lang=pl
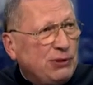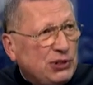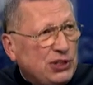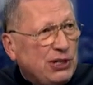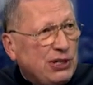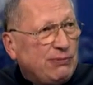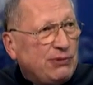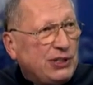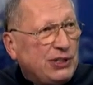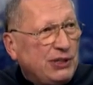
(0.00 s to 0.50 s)
bardzo
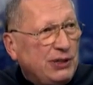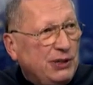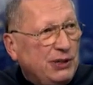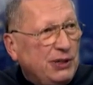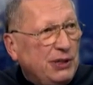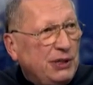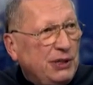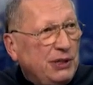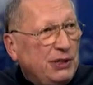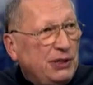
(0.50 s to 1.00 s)
potrzebne
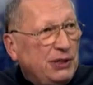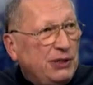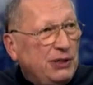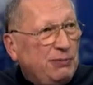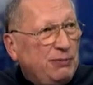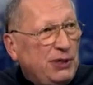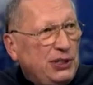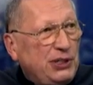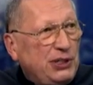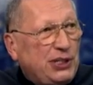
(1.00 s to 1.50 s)

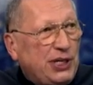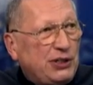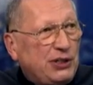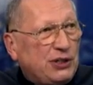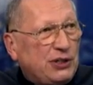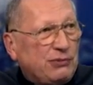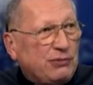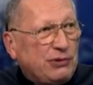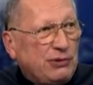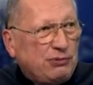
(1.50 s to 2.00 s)
y,
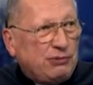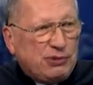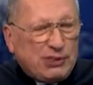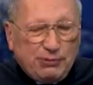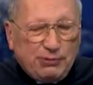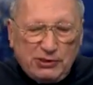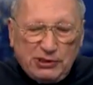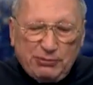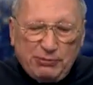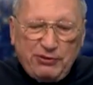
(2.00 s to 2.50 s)
penitentom,
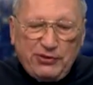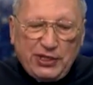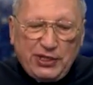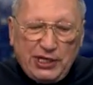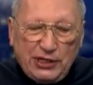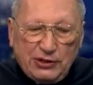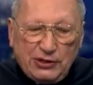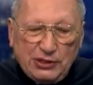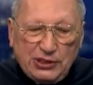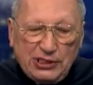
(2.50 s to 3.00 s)

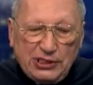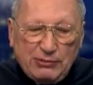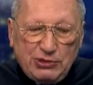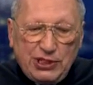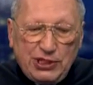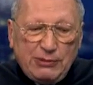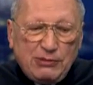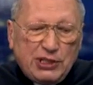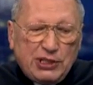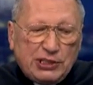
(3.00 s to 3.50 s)
spowiadającym
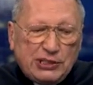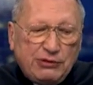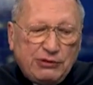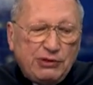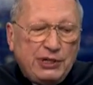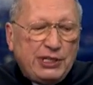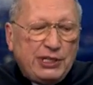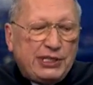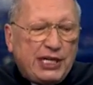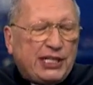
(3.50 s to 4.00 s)
się. Na przykład
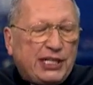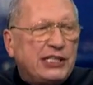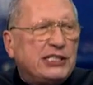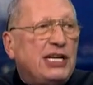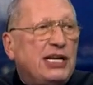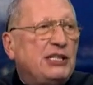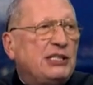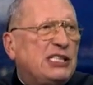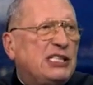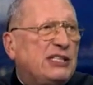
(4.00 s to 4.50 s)
są
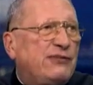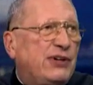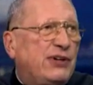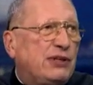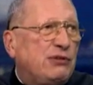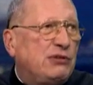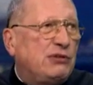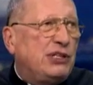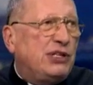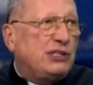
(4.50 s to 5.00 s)

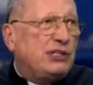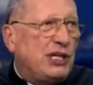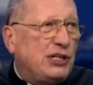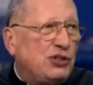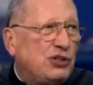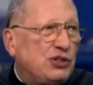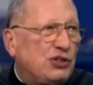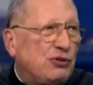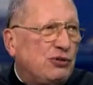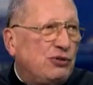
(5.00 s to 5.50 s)
natręstwa, które
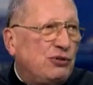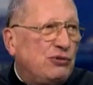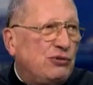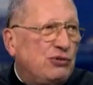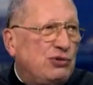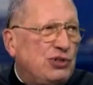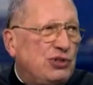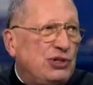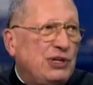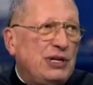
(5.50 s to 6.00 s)
dręczą
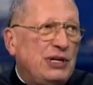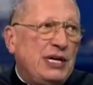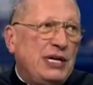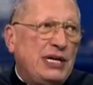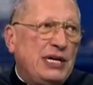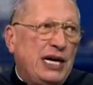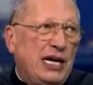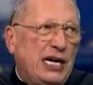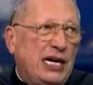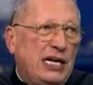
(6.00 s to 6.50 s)
ludzi,
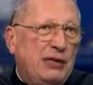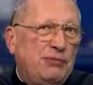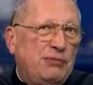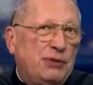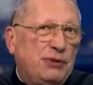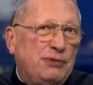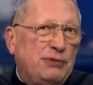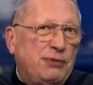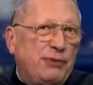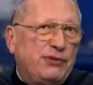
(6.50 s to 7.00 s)

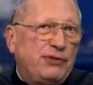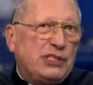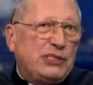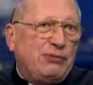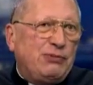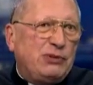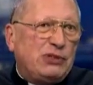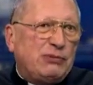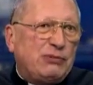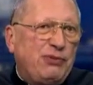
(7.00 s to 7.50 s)
albo
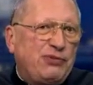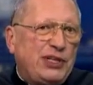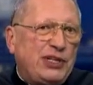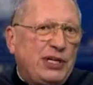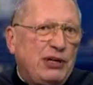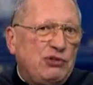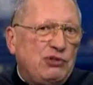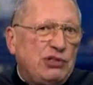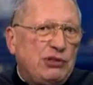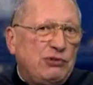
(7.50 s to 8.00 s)
powiedzmy
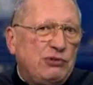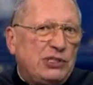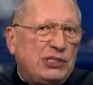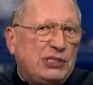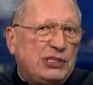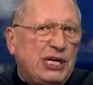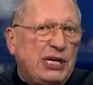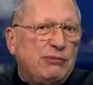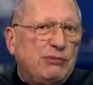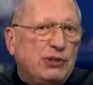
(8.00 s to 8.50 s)
spowiadają się
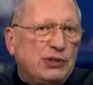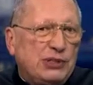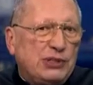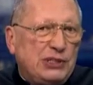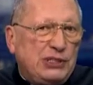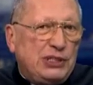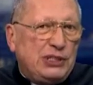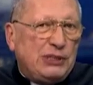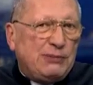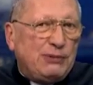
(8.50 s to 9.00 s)
ludzie z
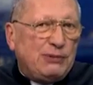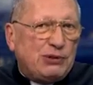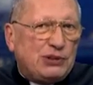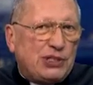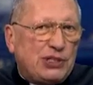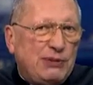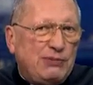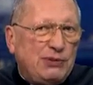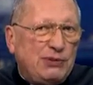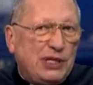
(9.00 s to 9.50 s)
emocji
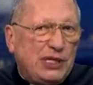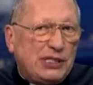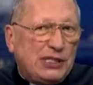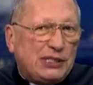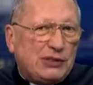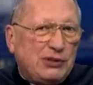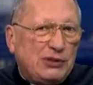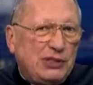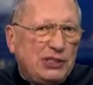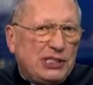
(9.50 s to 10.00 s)
niepotrzebnie, a
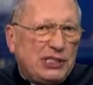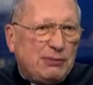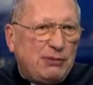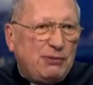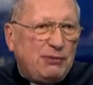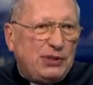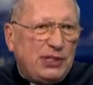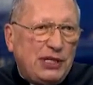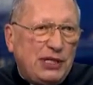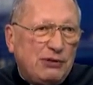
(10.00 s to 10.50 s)
z kolei
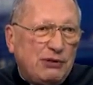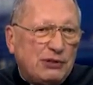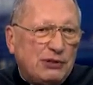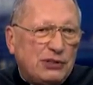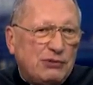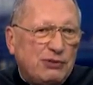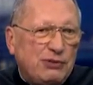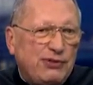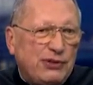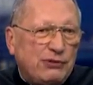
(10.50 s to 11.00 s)
zapominają o
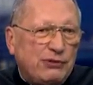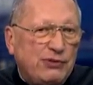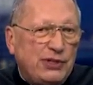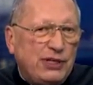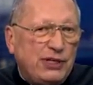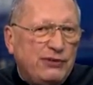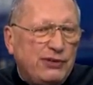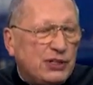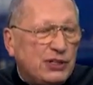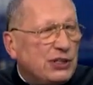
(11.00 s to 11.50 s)
czymś
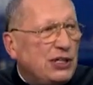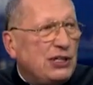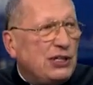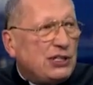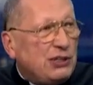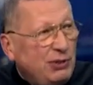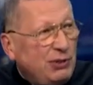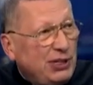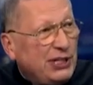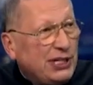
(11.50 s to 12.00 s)
wiele
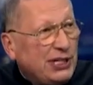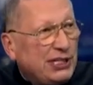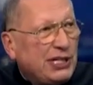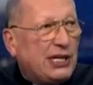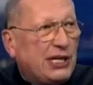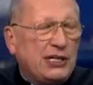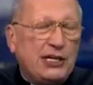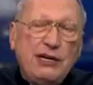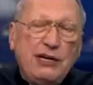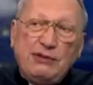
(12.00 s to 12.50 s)
ważniejszym i tak
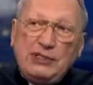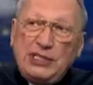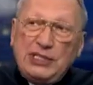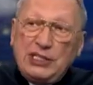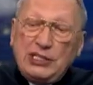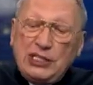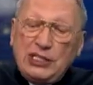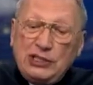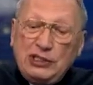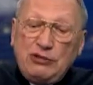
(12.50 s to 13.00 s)
dalej. Więc
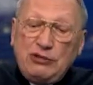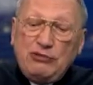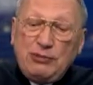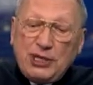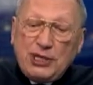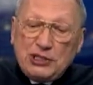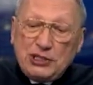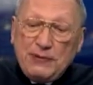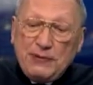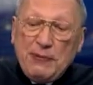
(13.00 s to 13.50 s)
ja te rzeczy
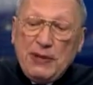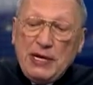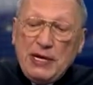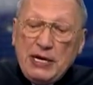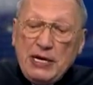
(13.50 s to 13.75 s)
tłumaczę.